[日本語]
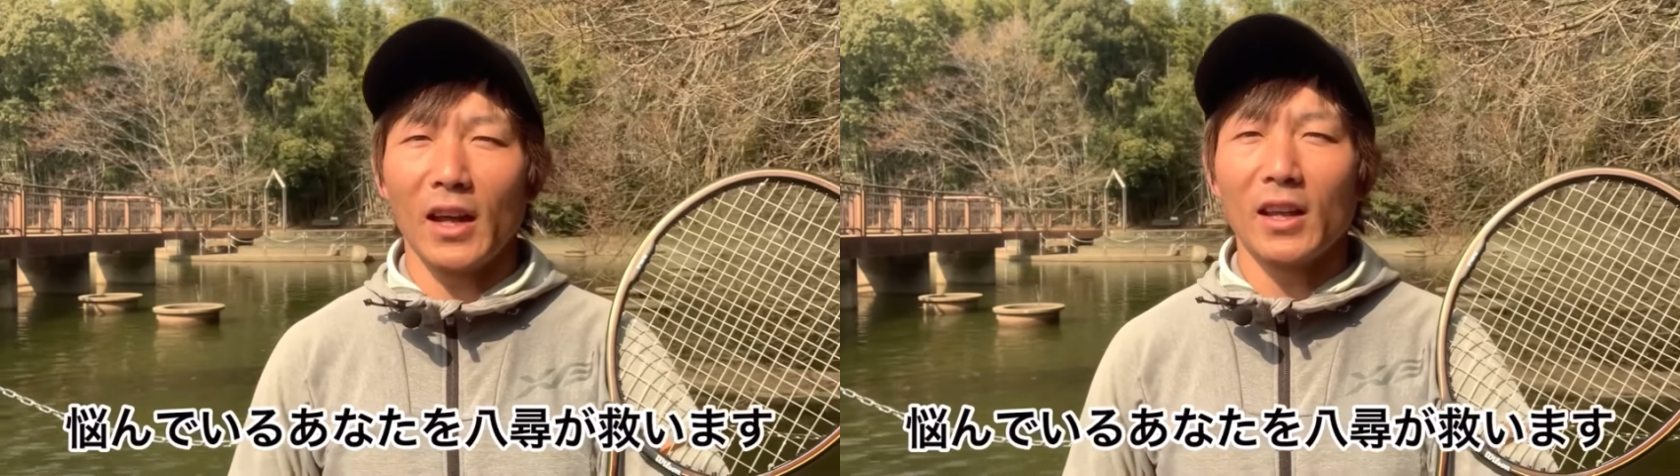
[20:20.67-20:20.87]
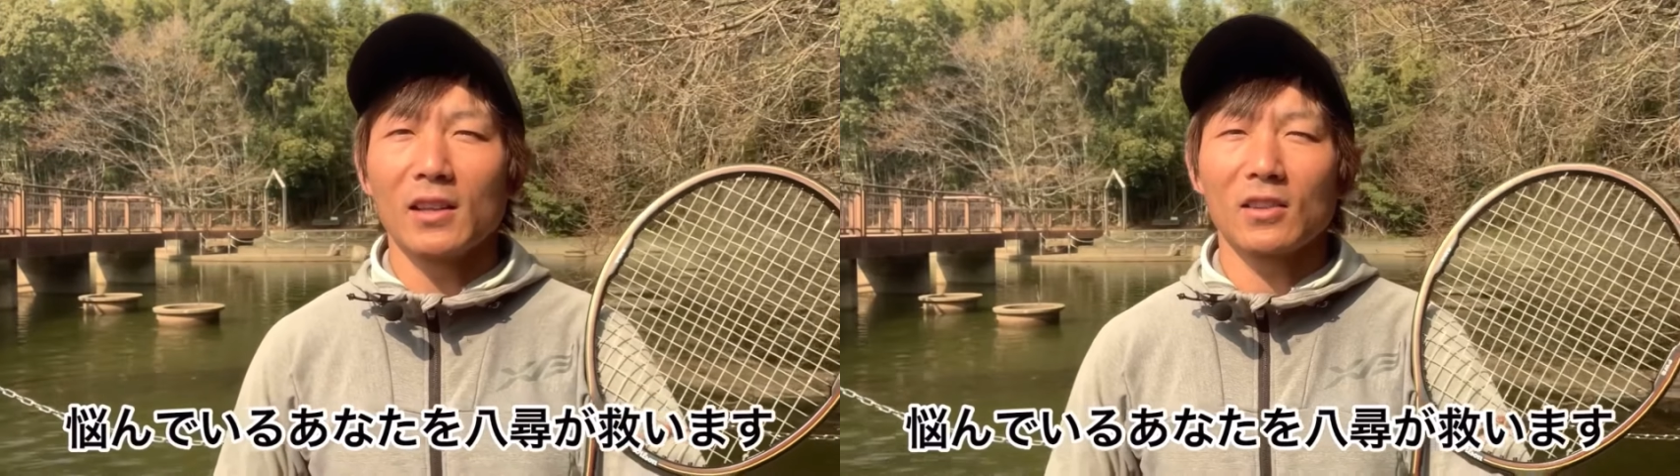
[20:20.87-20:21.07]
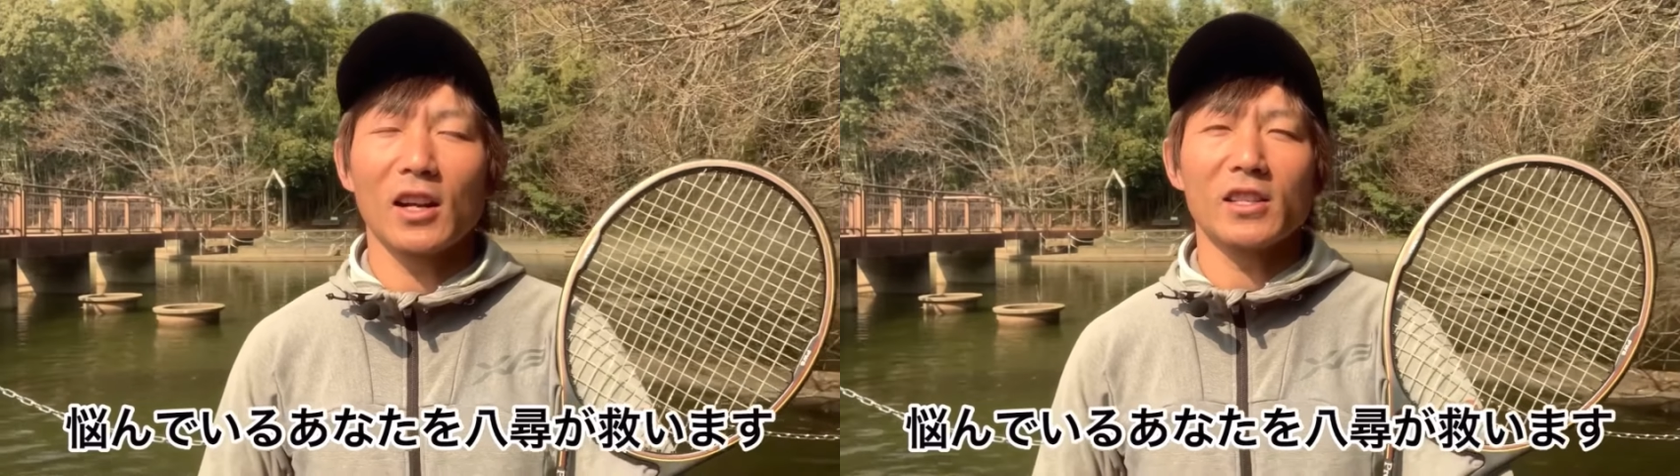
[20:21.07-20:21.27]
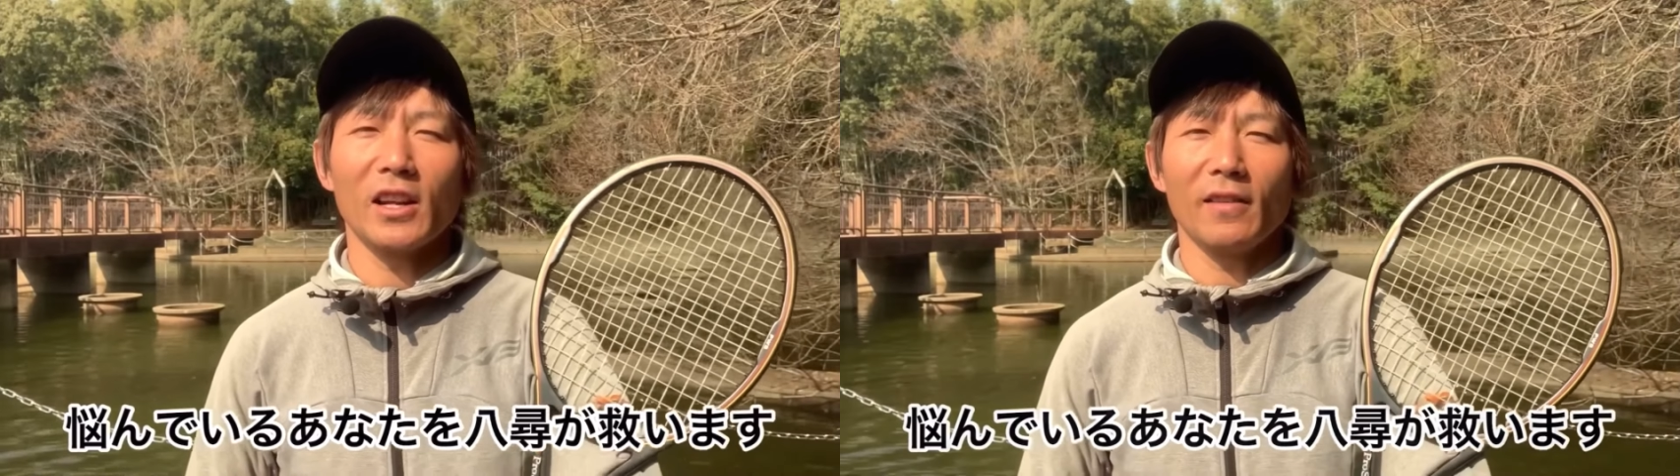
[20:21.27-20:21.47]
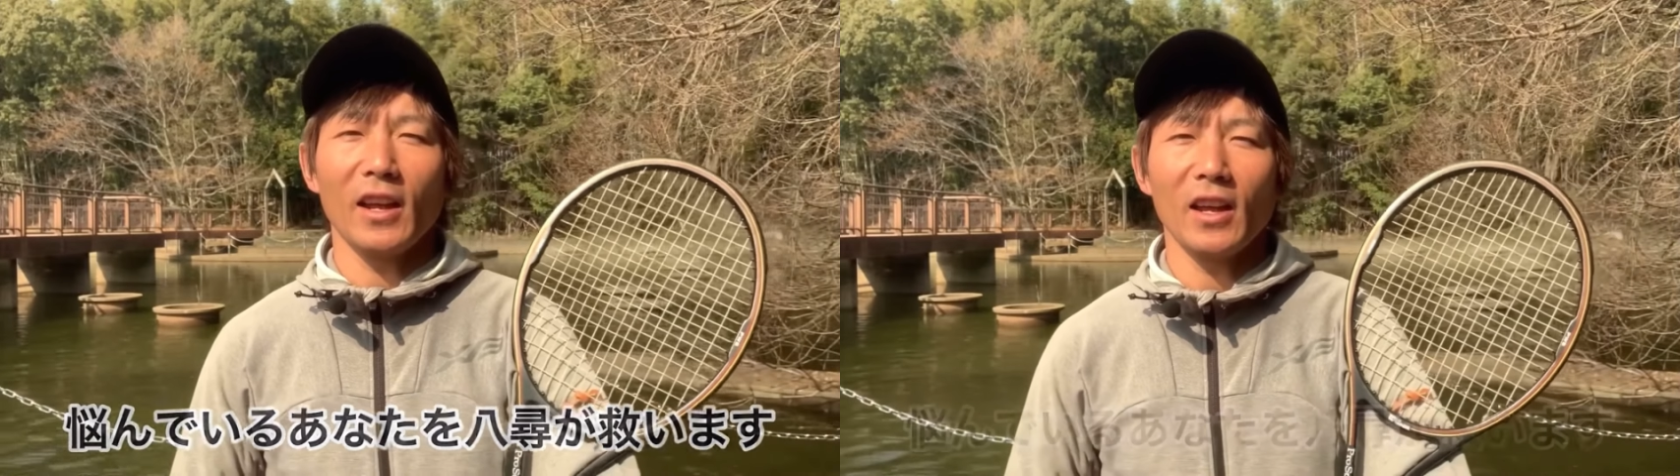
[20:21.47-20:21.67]
はい。そんな感
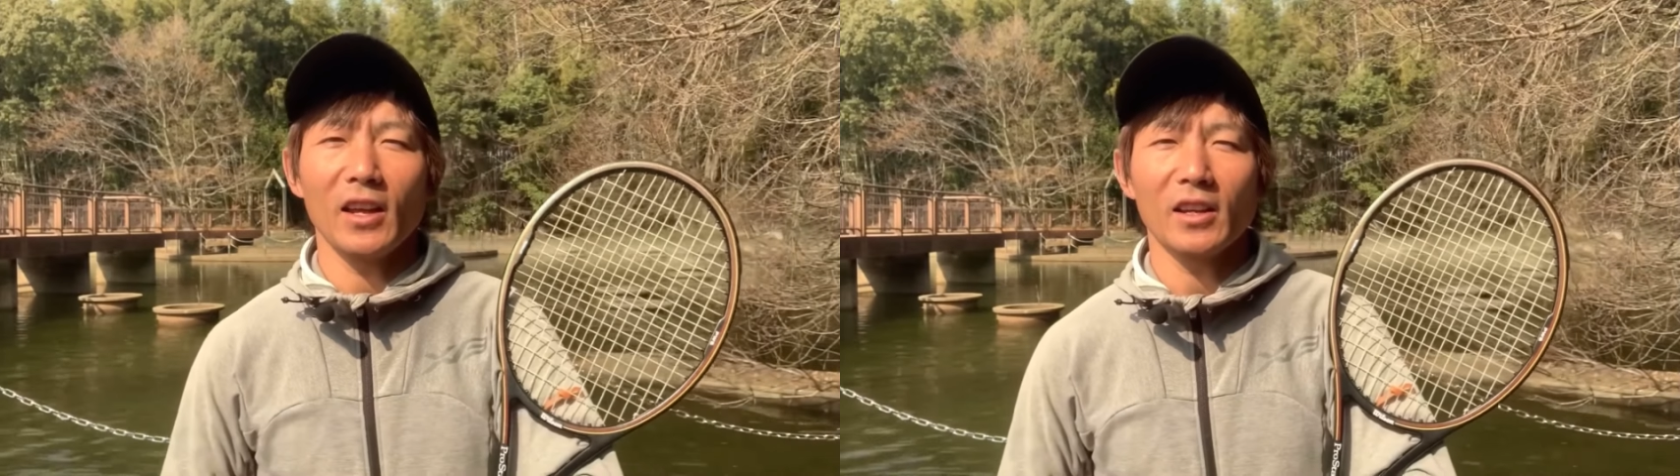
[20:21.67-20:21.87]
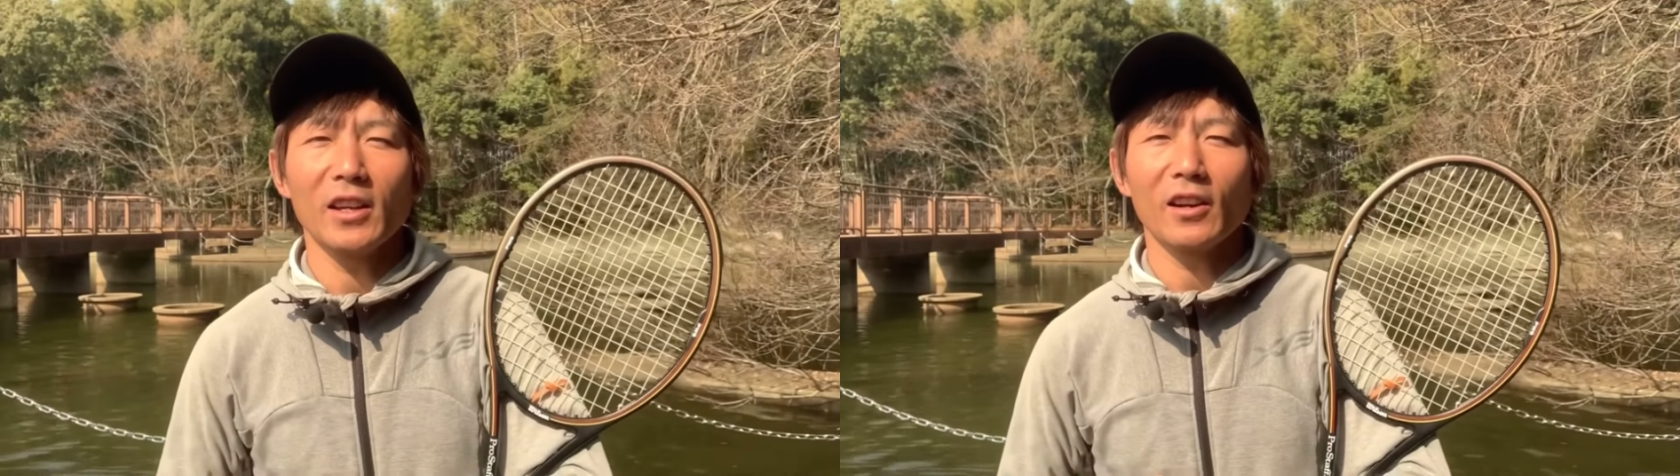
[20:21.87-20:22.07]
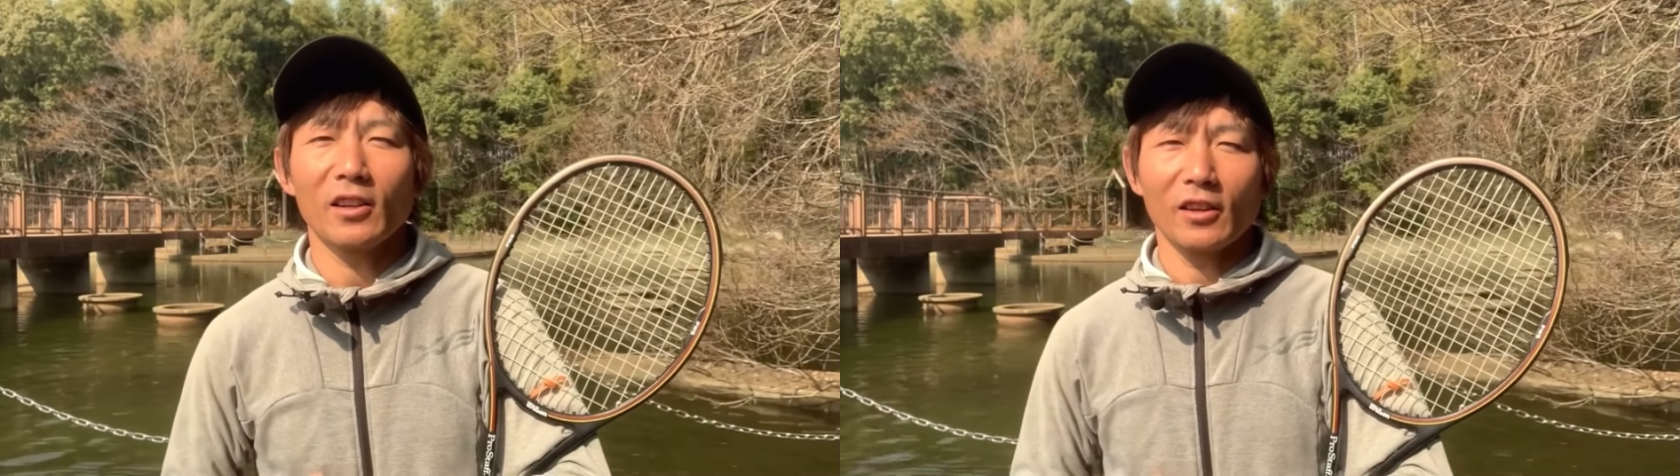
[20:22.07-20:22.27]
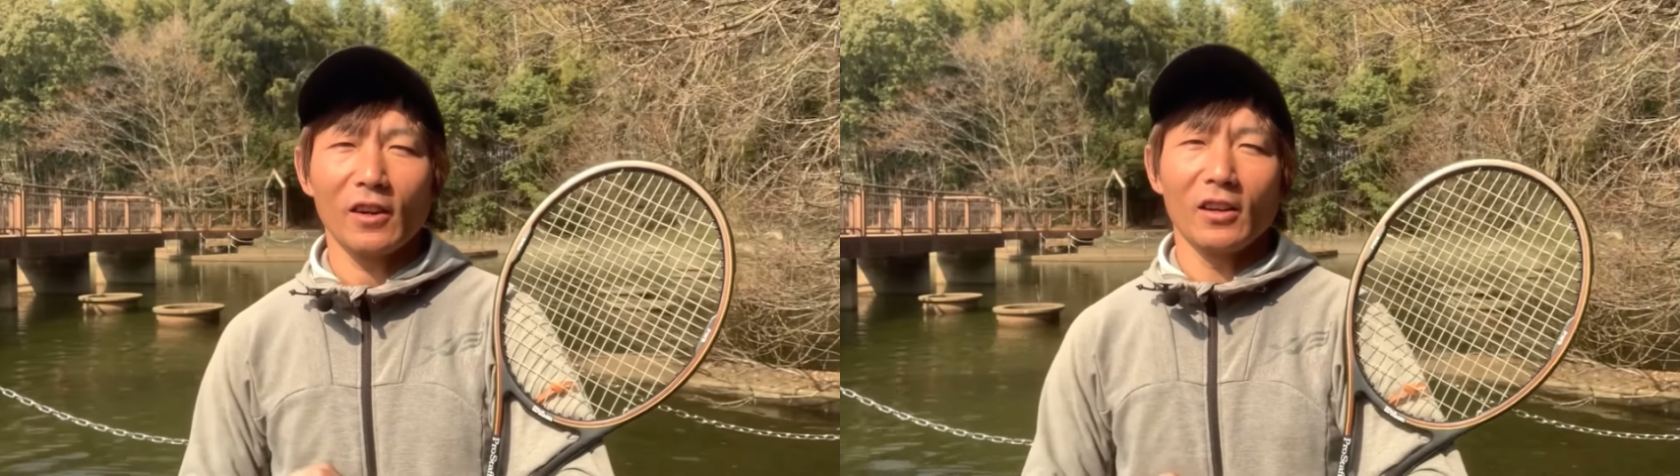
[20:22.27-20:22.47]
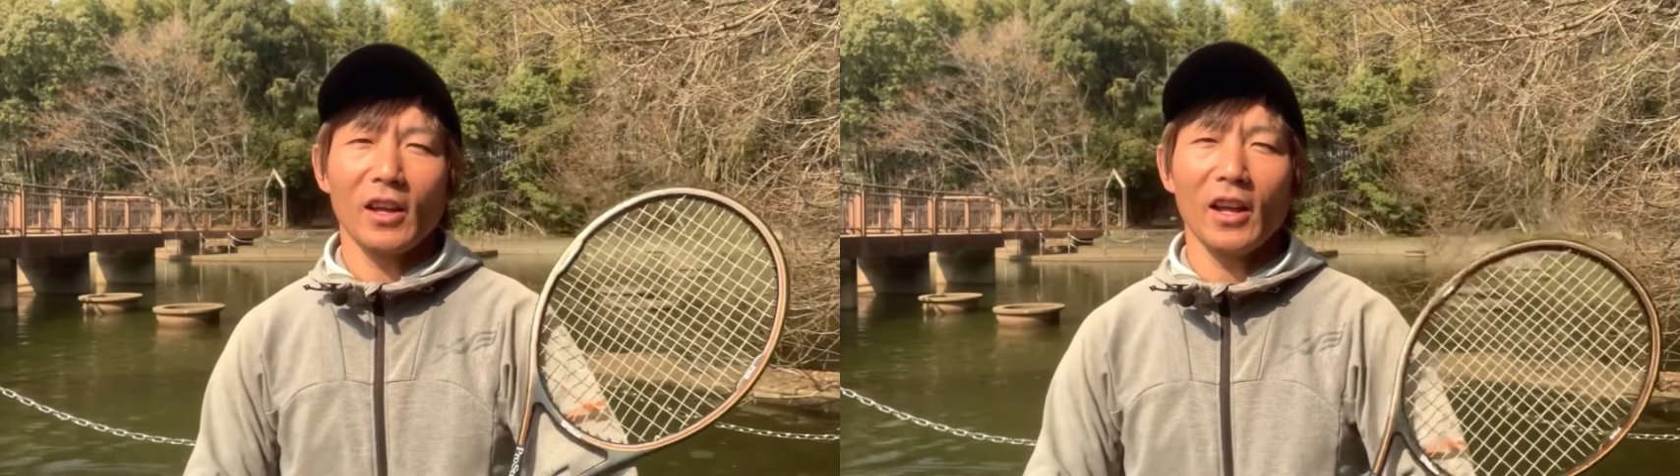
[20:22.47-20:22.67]
じで、えー、気になる方は、